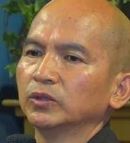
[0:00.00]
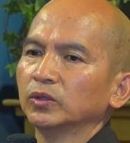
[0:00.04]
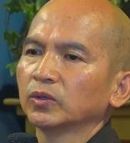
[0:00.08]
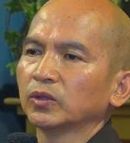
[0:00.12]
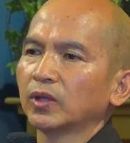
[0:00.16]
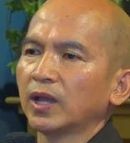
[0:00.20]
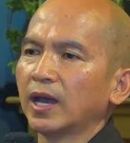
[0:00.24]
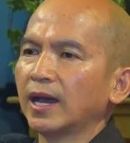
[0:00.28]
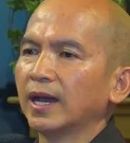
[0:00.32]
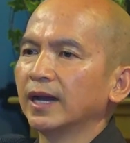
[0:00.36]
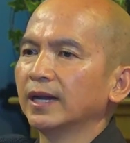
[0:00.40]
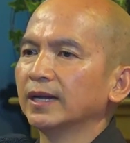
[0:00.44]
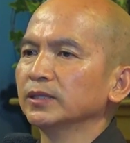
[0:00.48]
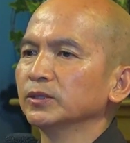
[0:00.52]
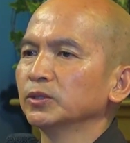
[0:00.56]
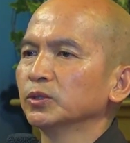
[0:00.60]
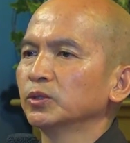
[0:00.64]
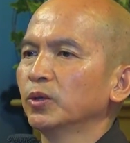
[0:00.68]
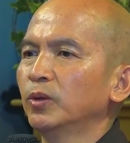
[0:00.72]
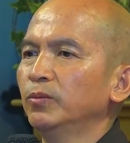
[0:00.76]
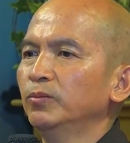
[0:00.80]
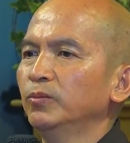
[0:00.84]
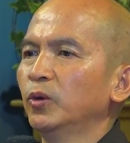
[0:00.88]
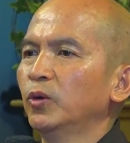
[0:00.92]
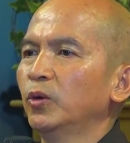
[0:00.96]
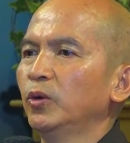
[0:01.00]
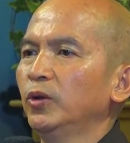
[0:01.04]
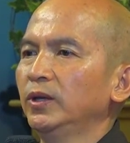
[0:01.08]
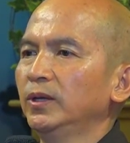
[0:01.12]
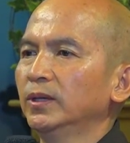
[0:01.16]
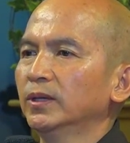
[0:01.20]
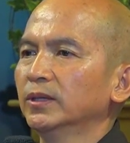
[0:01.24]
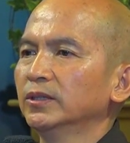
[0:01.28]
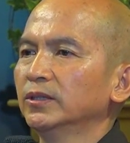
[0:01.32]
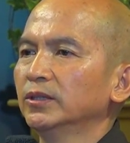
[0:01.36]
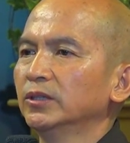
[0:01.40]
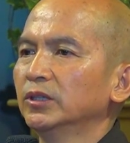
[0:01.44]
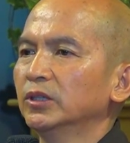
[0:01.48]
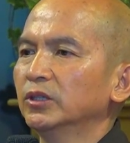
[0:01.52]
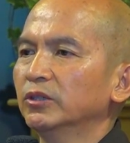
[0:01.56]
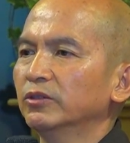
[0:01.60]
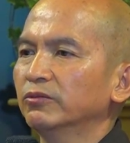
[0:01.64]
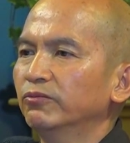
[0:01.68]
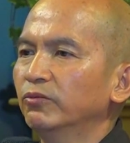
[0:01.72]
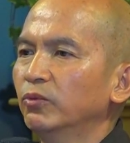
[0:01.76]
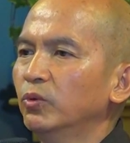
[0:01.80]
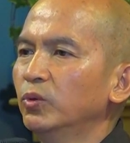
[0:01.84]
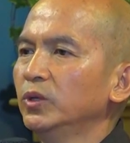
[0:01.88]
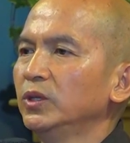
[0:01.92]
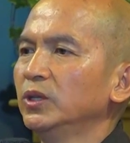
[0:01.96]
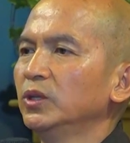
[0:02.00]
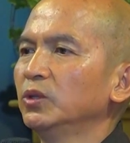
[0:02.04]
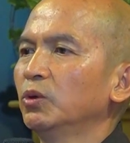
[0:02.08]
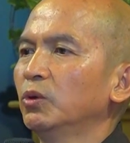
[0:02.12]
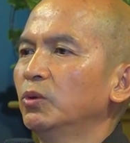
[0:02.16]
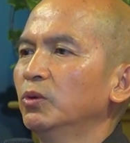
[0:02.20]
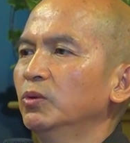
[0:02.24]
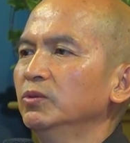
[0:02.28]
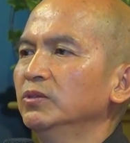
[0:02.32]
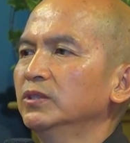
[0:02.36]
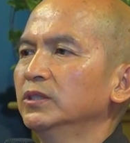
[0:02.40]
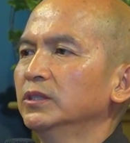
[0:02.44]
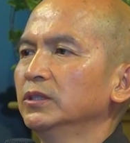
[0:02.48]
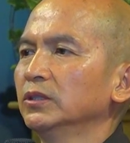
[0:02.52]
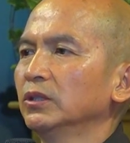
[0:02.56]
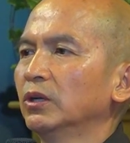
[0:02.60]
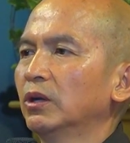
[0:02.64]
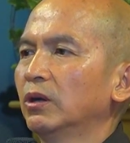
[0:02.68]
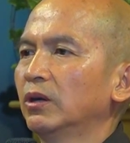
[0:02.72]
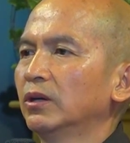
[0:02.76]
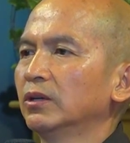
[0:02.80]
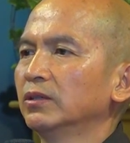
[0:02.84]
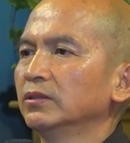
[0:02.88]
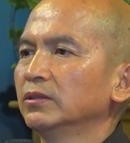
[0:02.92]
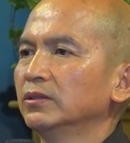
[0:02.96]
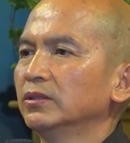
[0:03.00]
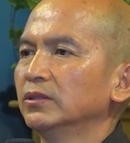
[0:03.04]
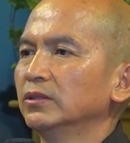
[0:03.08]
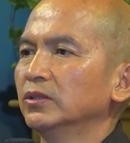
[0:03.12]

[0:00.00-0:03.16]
thà sớm khuya vui thú nước non,